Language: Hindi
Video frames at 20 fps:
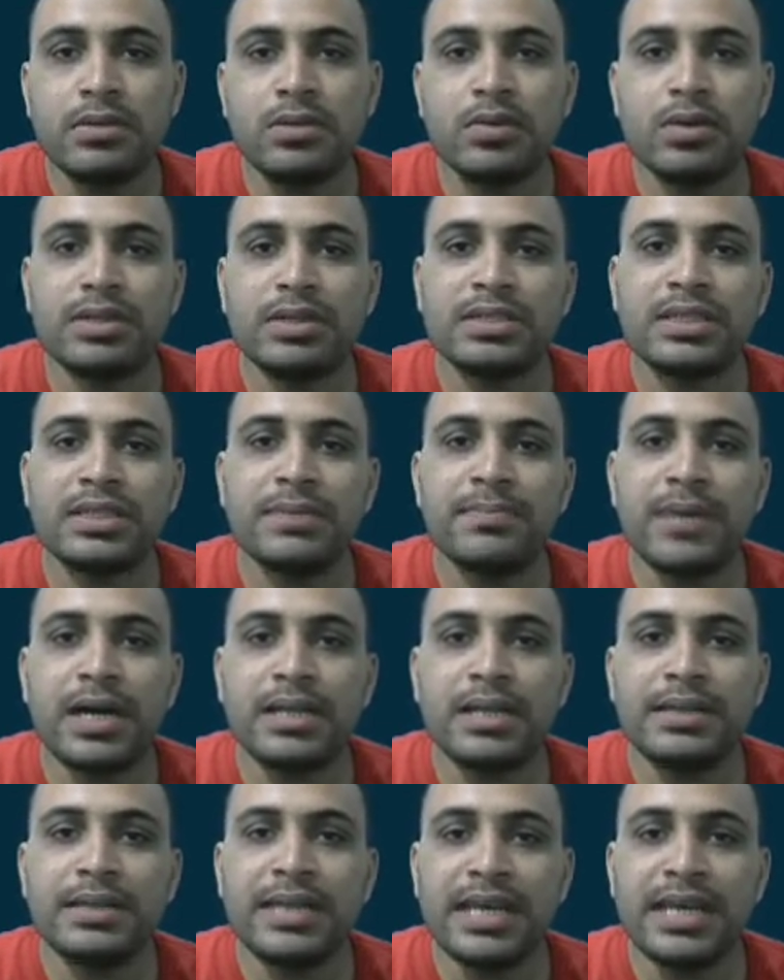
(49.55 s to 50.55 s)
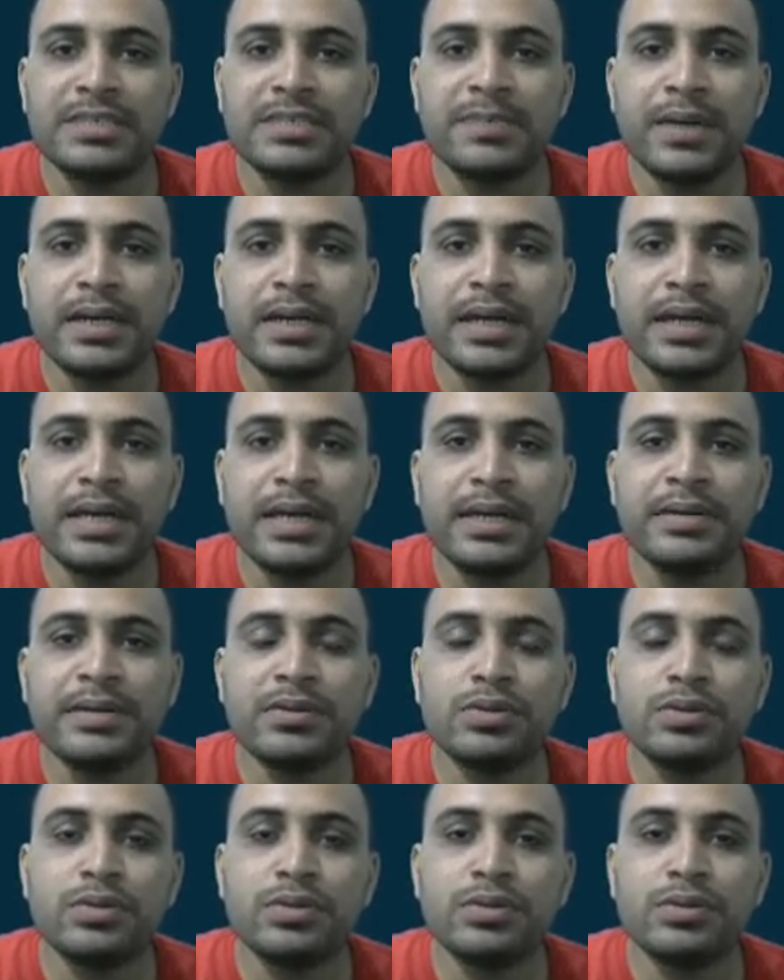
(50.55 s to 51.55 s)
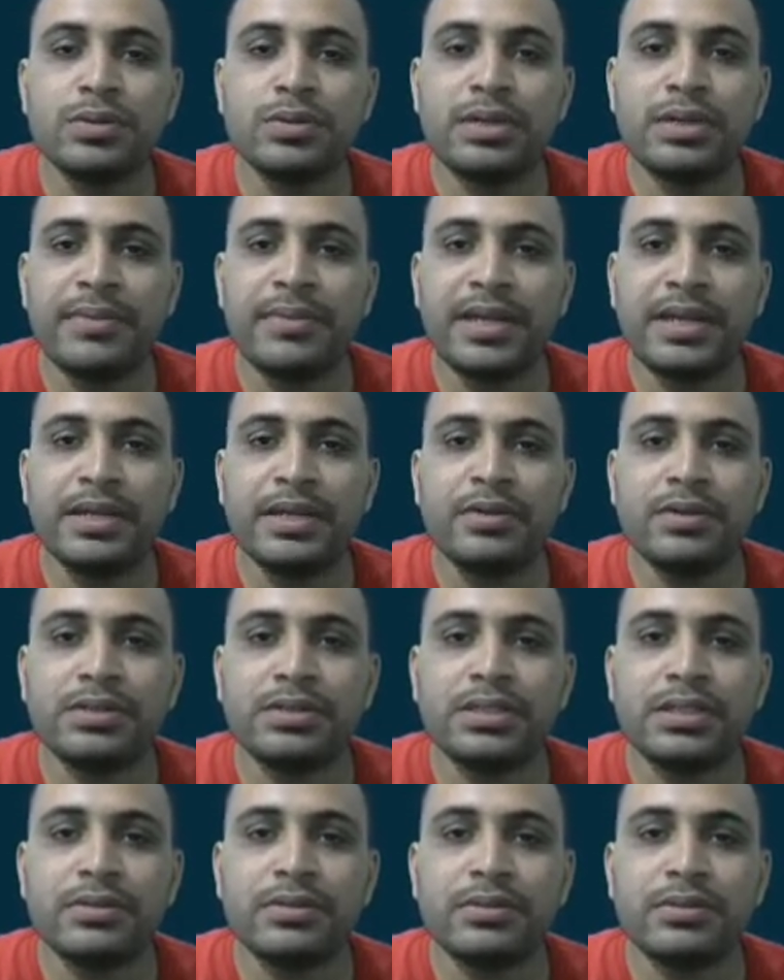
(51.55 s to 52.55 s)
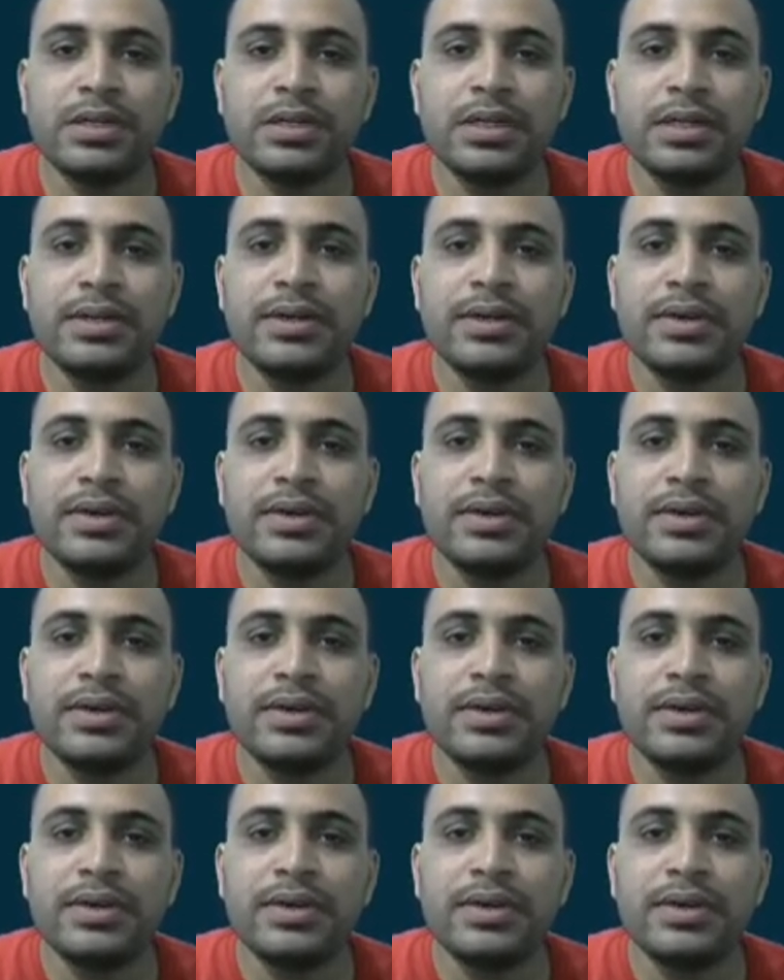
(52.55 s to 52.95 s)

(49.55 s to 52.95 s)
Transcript: और इसके बाद नेक्स्ट पार्ट आएगा तो जो रिमेनिंग क्वेश्चन होंगे